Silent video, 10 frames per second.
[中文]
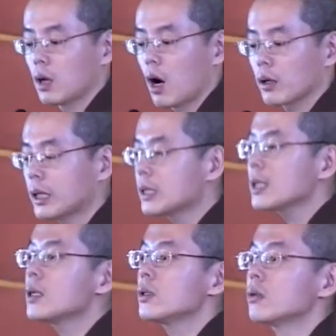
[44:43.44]
好，你
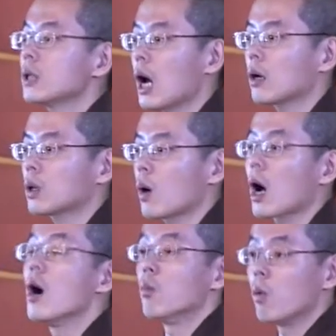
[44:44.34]
真正修得好的
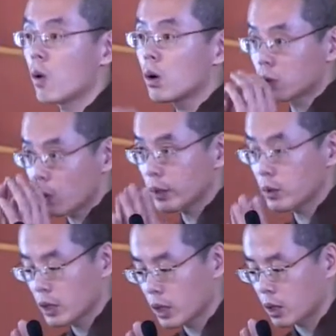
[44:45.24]
话，魔都会
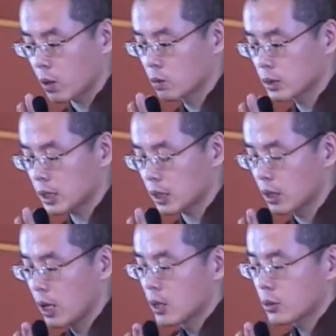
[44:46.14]
对你很恭敬，
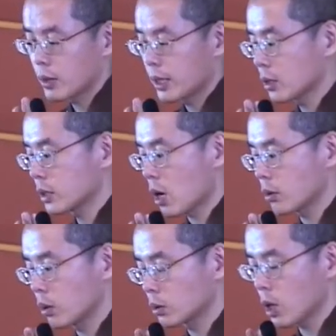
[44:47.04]
所以要找
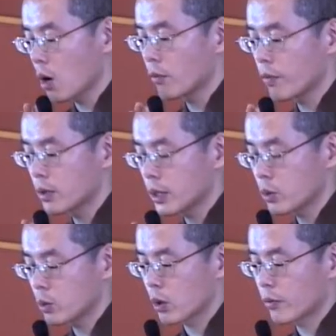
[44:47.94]
有道风跟
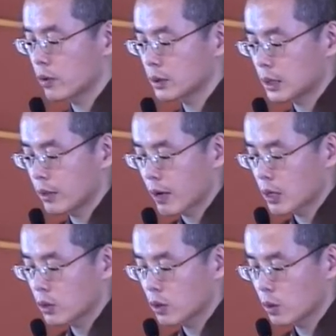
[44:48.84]
学风的地
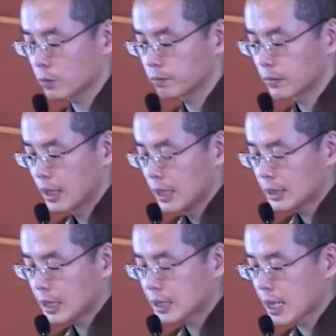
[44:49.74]
方修。
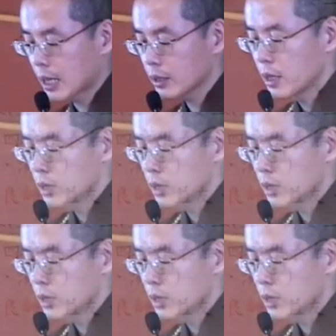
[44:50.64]
第三，